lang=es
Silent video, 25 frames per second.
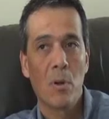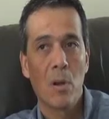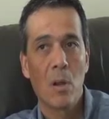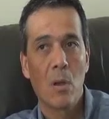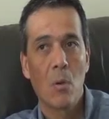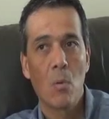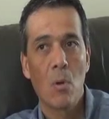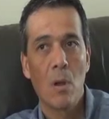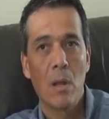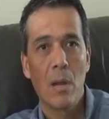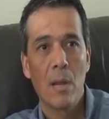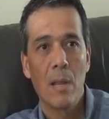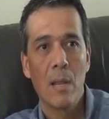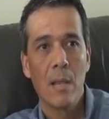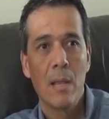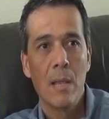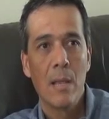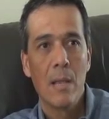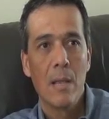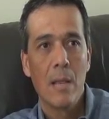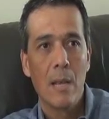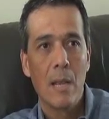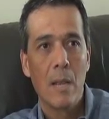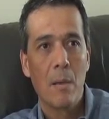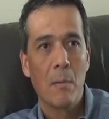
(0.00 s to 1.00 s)
por la cual
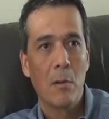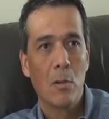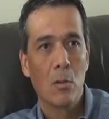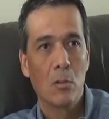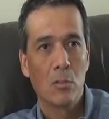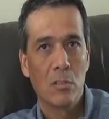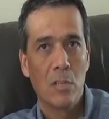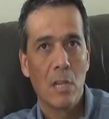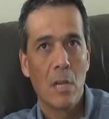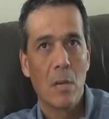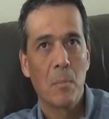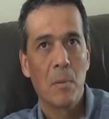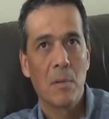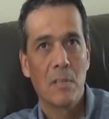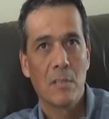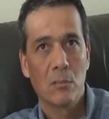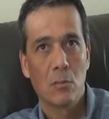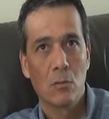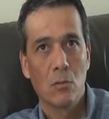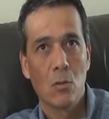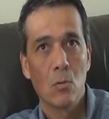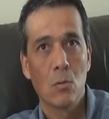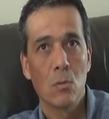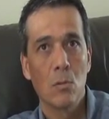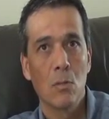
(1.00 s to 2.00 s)
la velocidad de
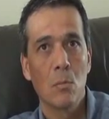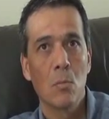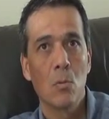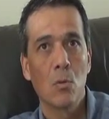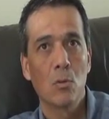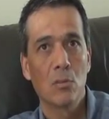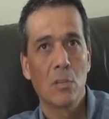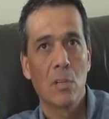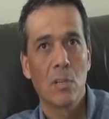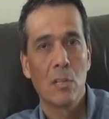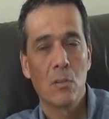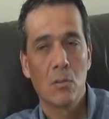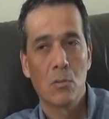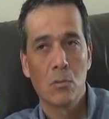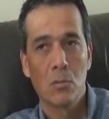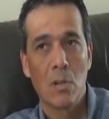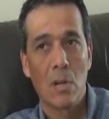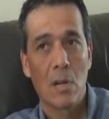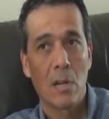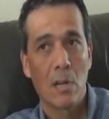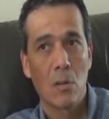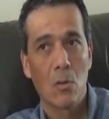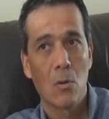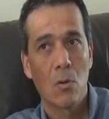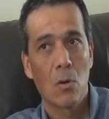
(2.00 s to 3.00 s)
apreciación de los últimos años,
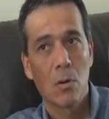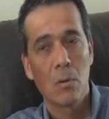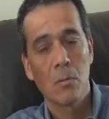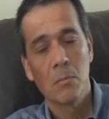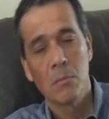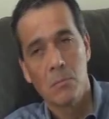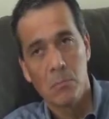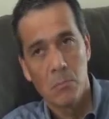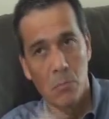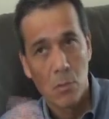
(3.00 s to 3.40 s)
alrededor,